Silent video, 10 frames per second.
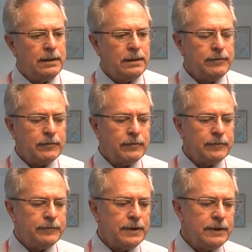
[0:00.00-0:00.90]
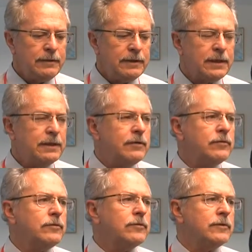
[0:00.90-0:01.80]
Esse convênio está dentro de
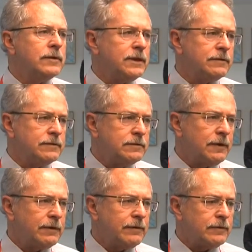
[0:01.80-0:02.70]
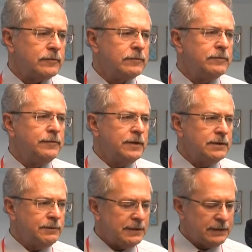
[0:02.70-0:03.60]
um contexto de uma ação do governo
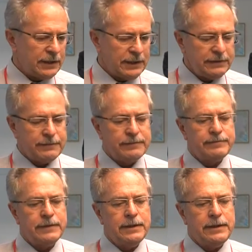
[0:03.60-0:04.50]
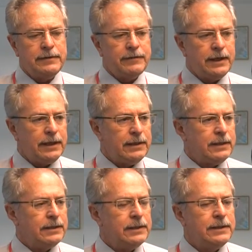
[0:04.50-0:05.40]
de Minas Gerais,
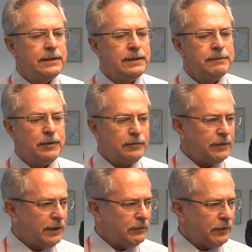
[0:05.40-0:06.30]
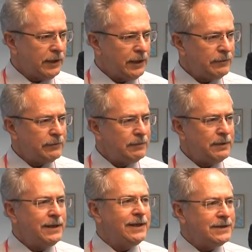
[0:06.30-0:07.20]
iniciada pelo senador Aécio e
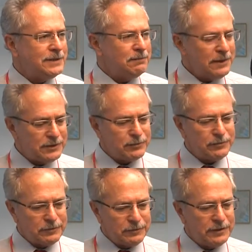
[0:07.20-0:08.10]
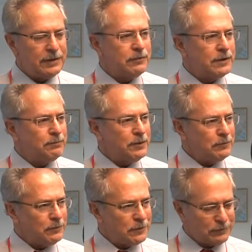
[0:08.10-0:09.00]
brilhantemente conduzida agora
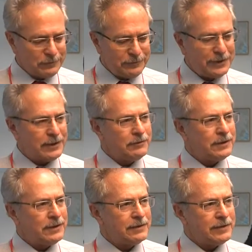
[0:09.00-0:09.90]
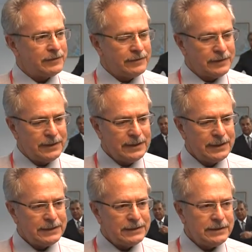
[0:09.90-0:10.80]
pelo nosso governador Anastasia
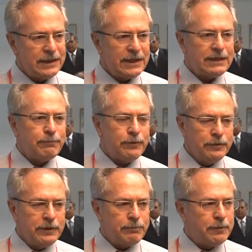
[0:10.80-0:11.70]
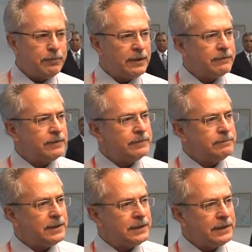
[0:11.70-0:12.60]
de dar apoio à população
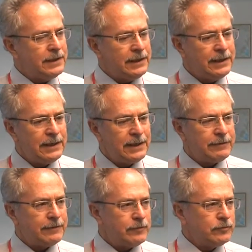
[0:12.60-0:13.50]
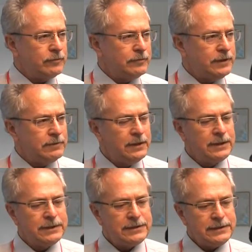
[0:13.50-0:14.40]
para que a ação do governo
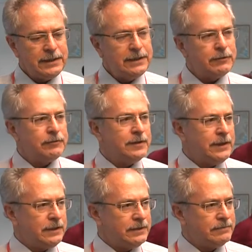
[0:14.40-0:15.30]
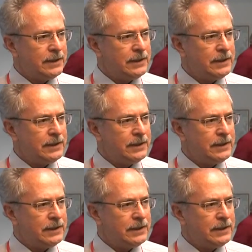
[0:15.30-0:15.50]
chegue ao cidadão.